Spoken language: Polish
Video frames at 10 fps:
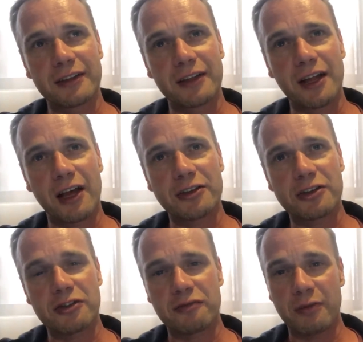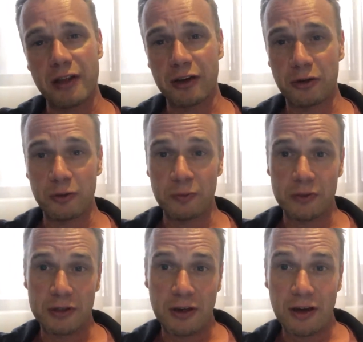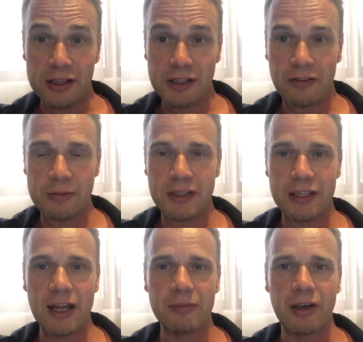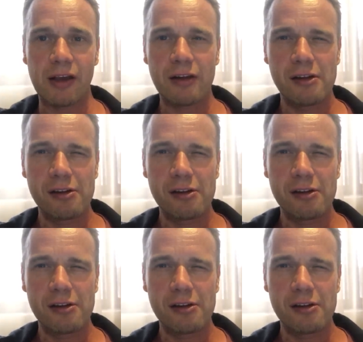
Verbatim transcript: lunch w Monachium, kolacja w Amsterdamie.